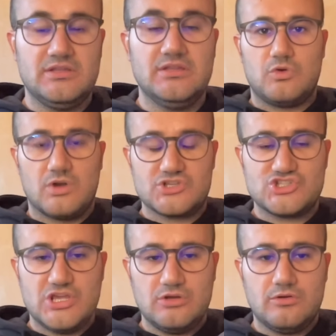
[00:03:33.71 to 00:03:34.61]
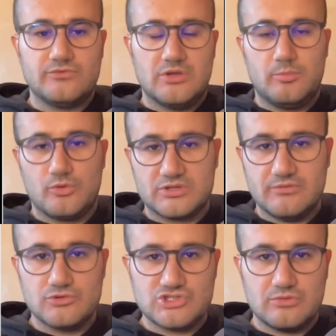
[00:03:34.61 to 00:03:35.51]
di Konashenkov, del
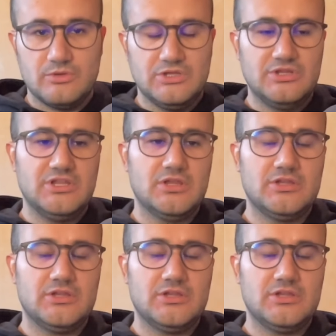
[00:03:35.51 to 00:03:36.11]
portavoce quindi di,